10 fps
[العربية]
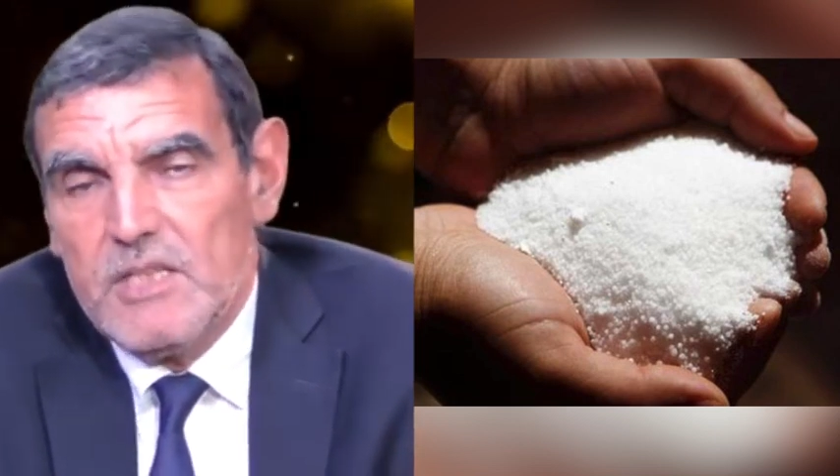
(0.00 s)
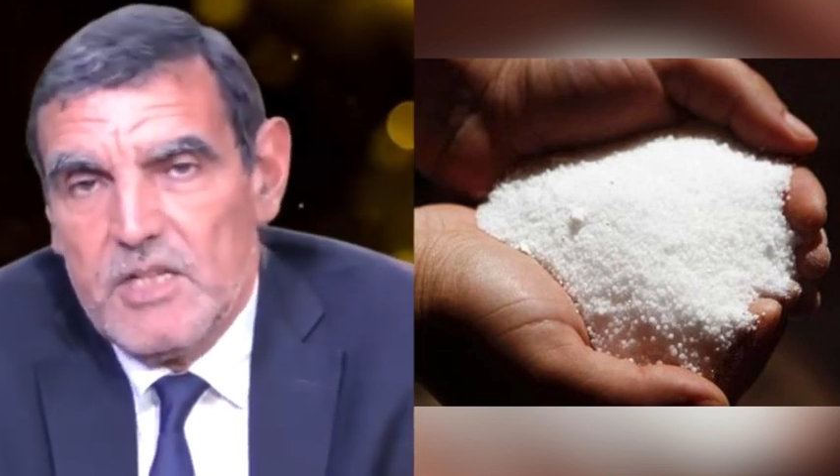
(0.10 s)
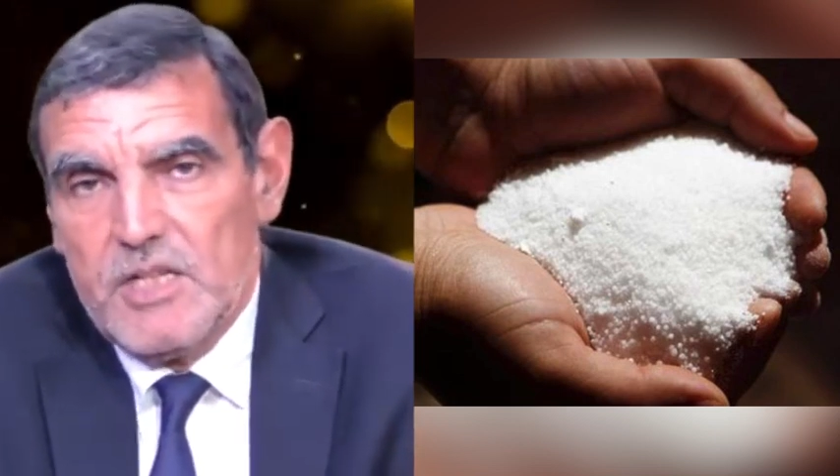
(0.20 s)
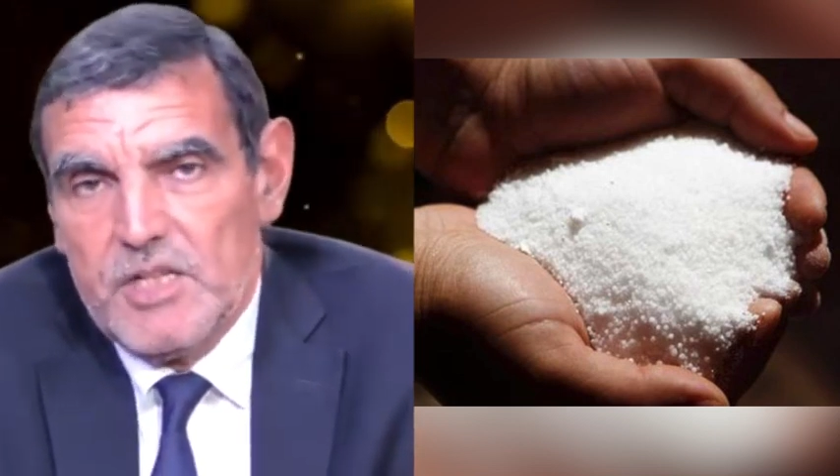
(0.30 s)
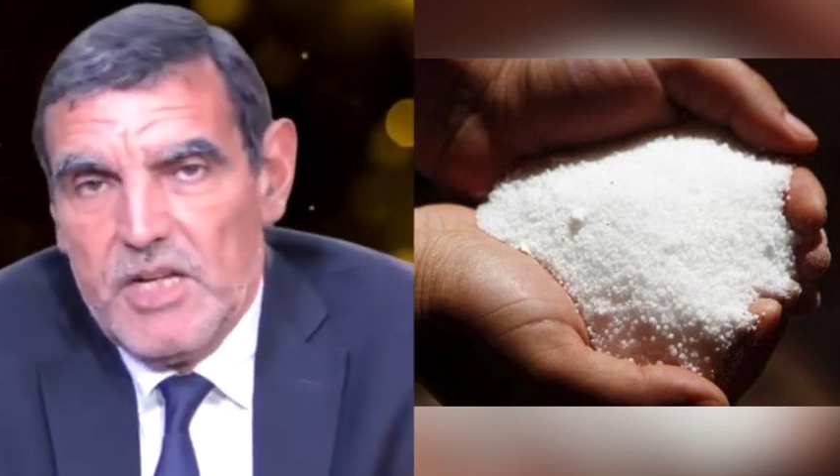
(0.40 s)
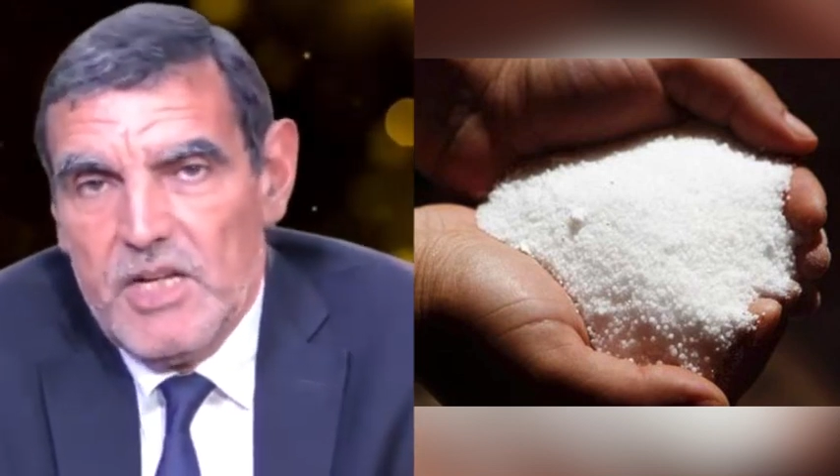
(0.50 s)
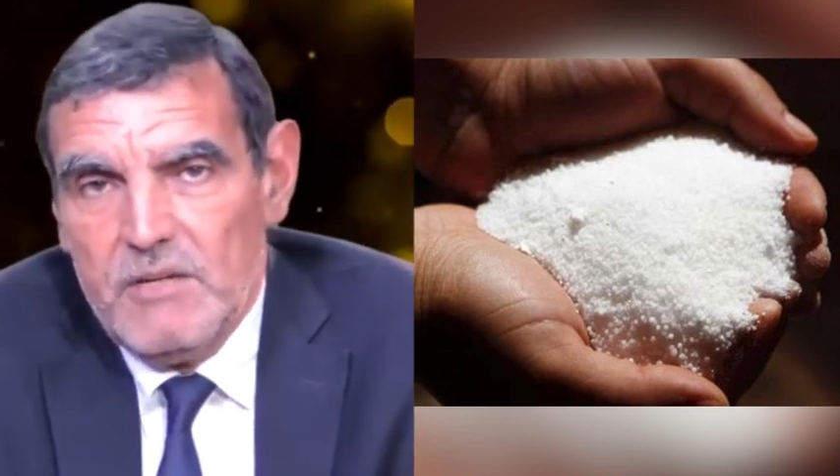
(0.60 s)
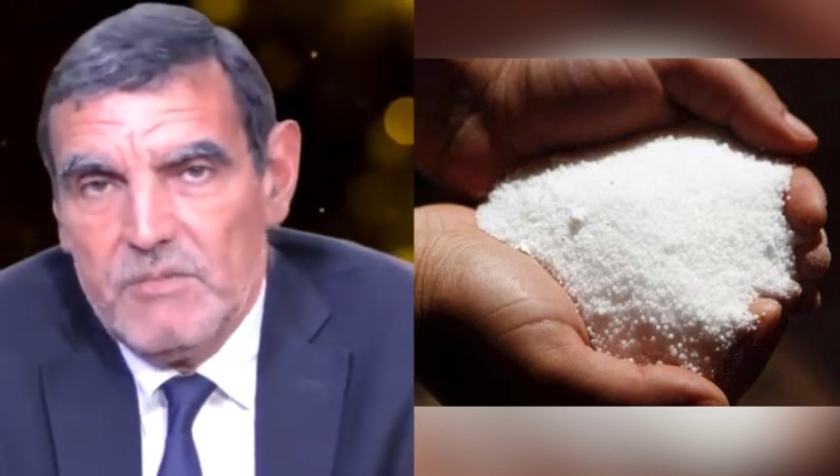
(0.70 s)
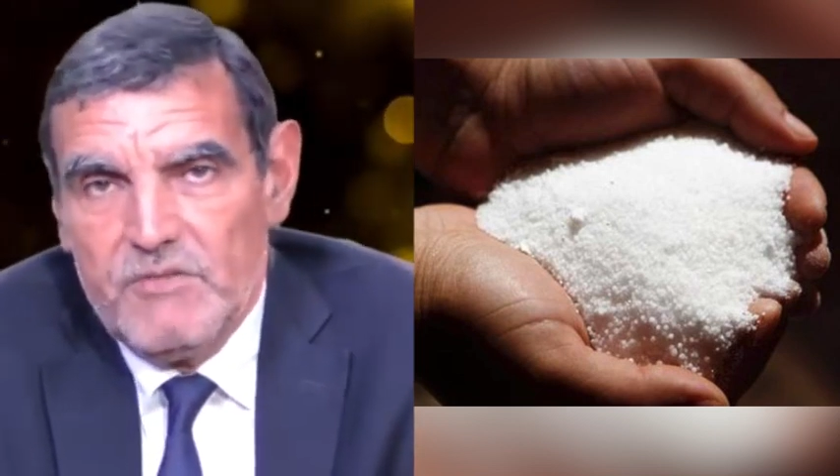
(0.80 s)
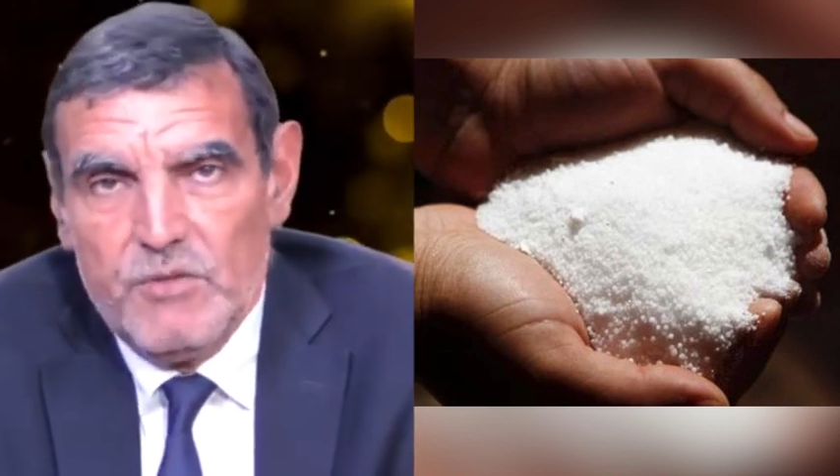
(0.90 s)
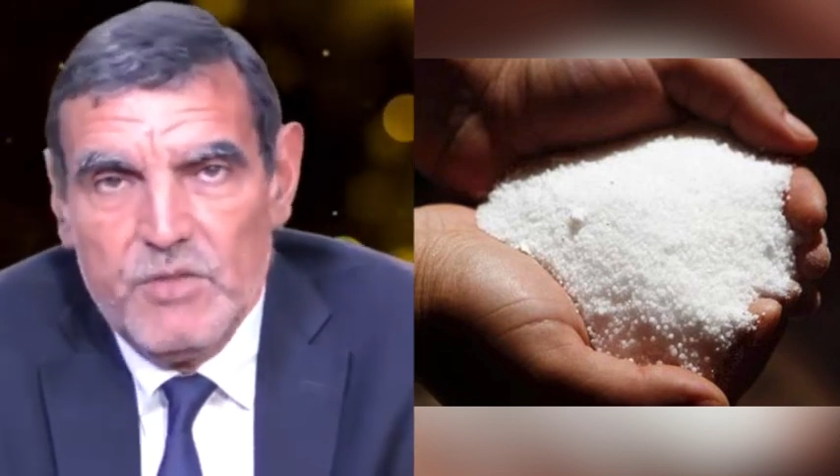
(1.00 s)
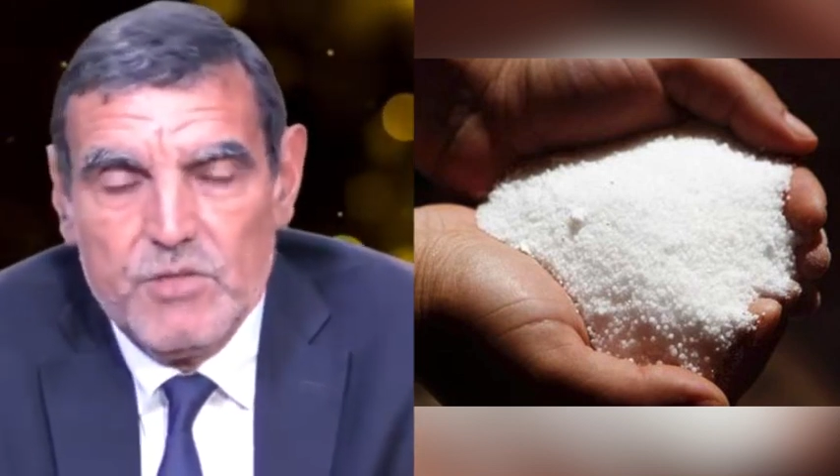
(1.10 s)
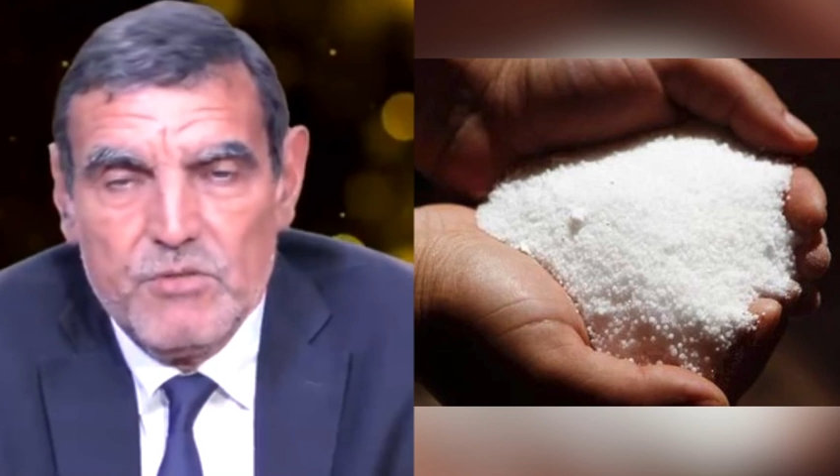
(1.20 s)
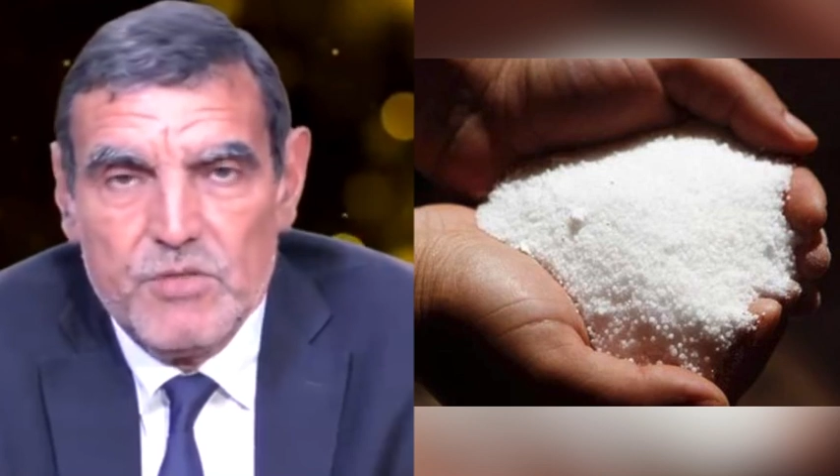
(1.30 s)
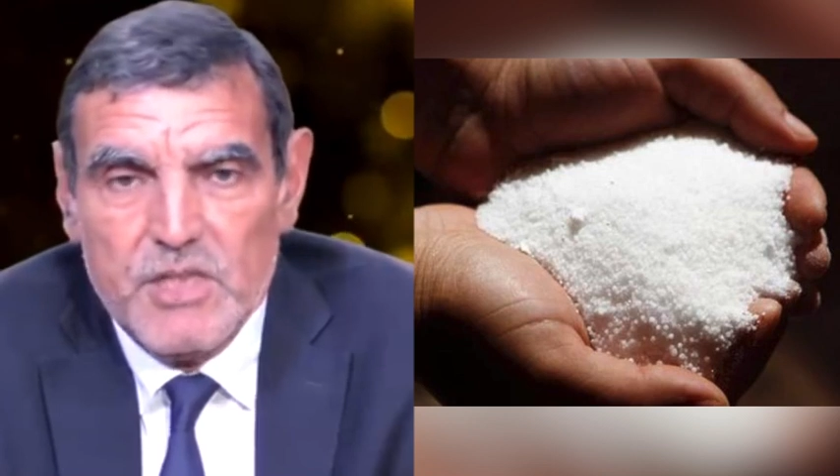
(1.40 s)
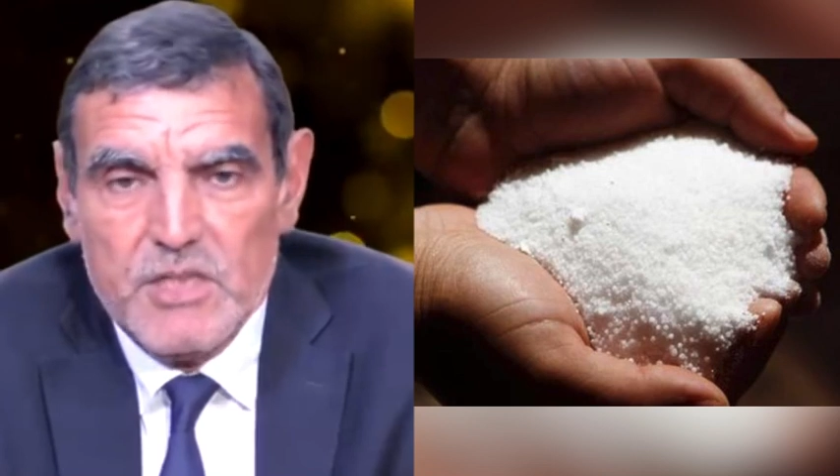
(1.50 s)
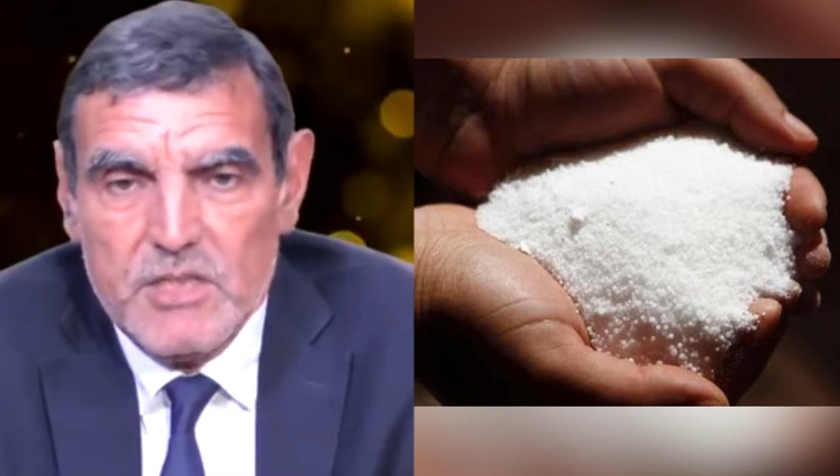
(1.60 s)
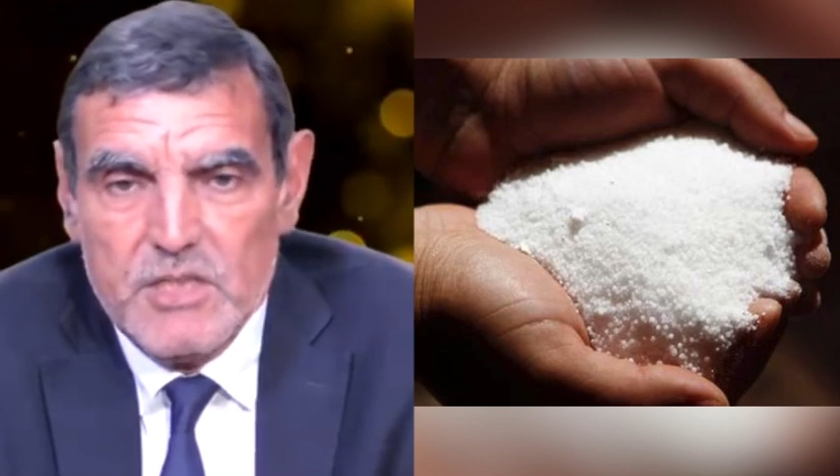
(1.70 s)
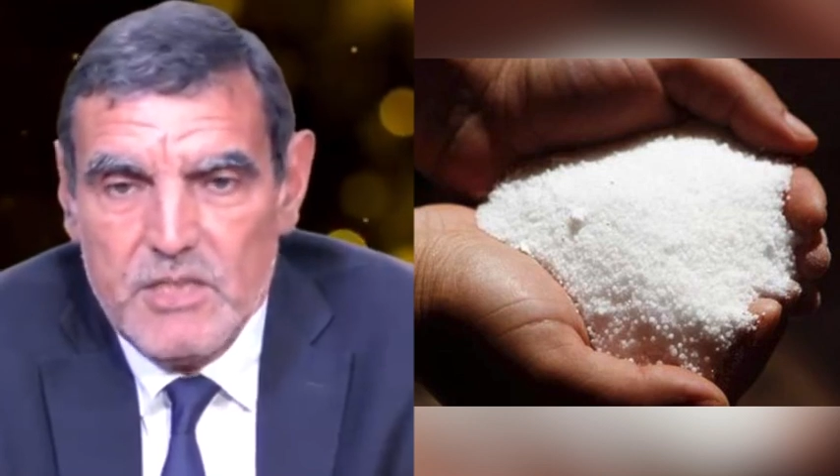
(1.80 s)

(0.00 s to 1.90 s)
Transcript: يصلها شيء حامض فيحس الشخص